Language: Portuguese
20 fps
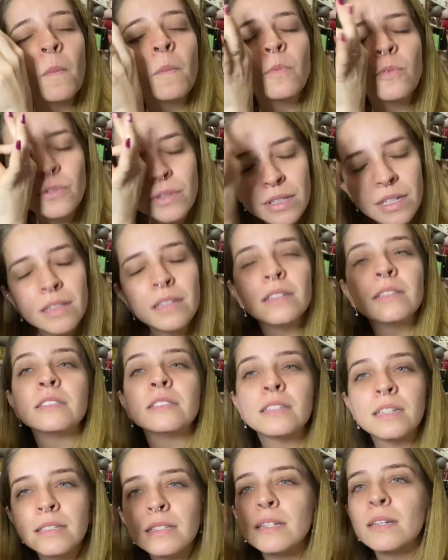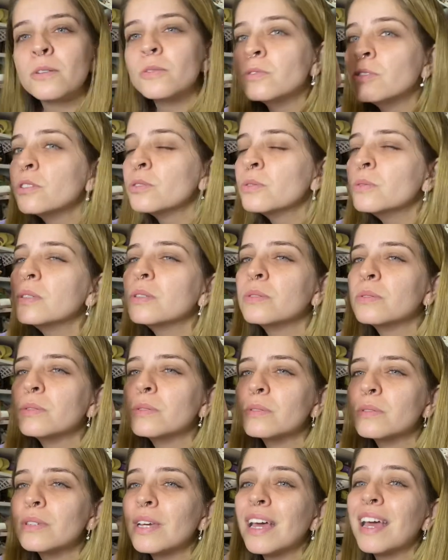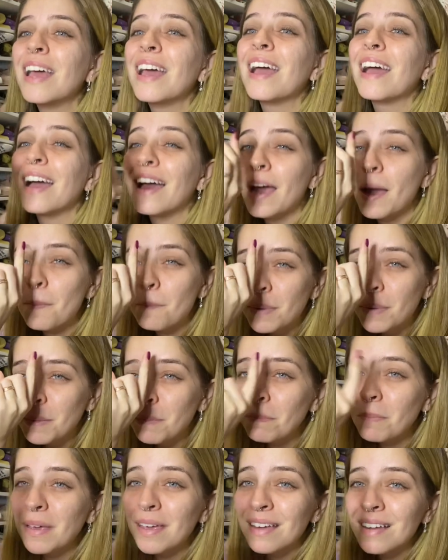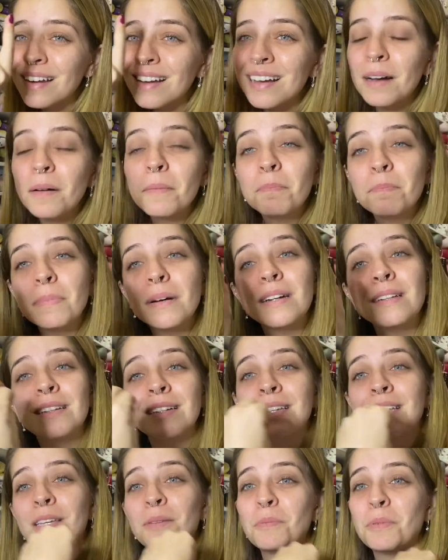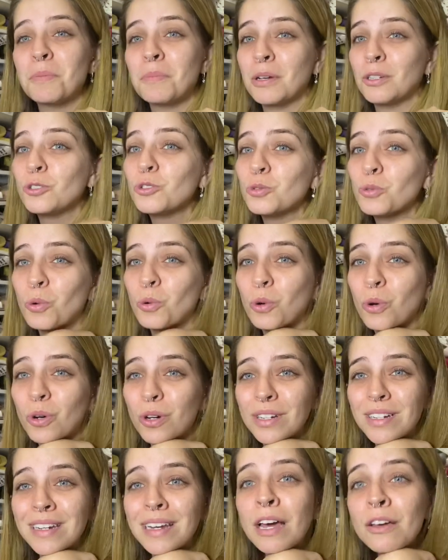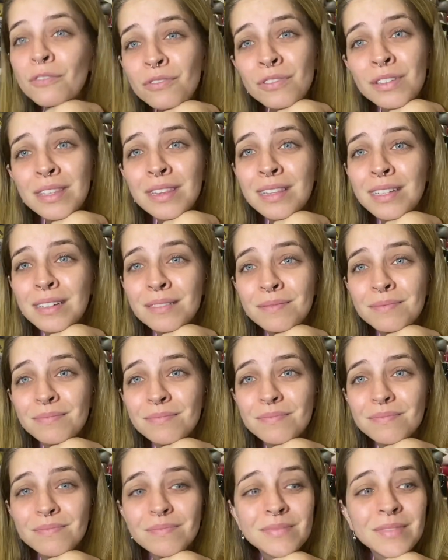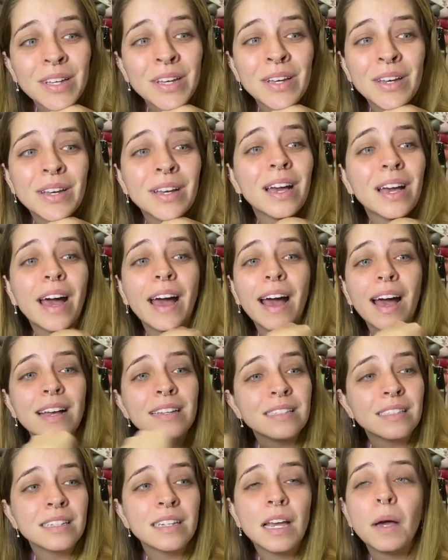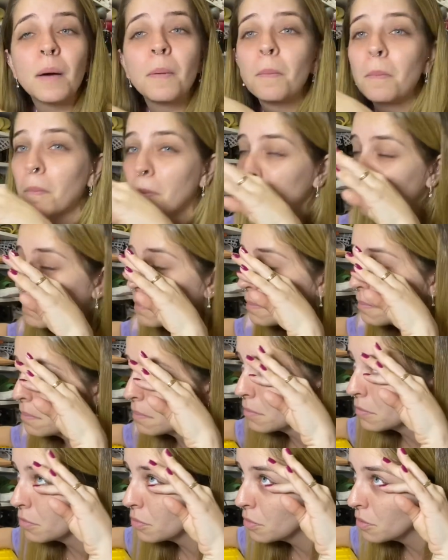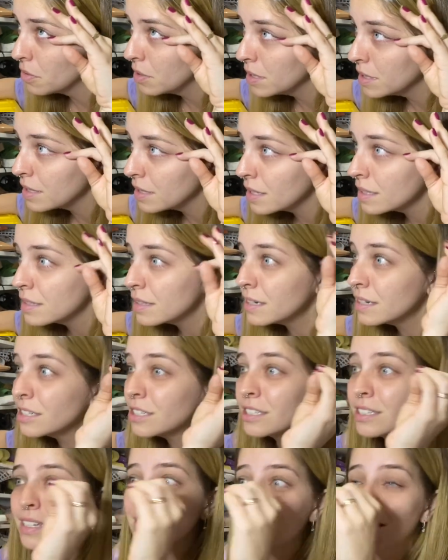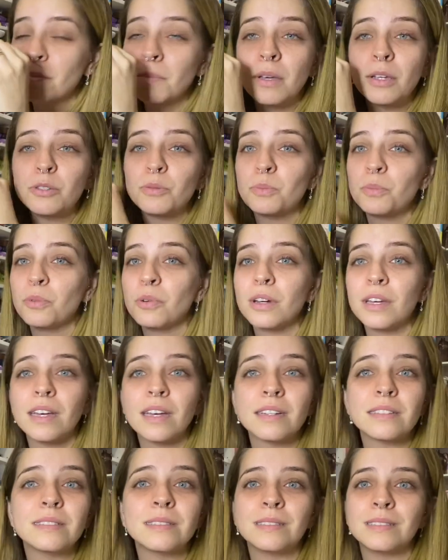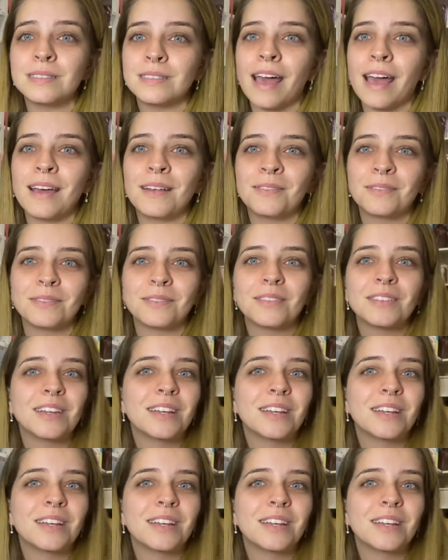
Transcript: muita tristeza que eu digo isso. É a primeira campana que me machucou na vida. Assim, muita tristeza mesmo, porque, sério,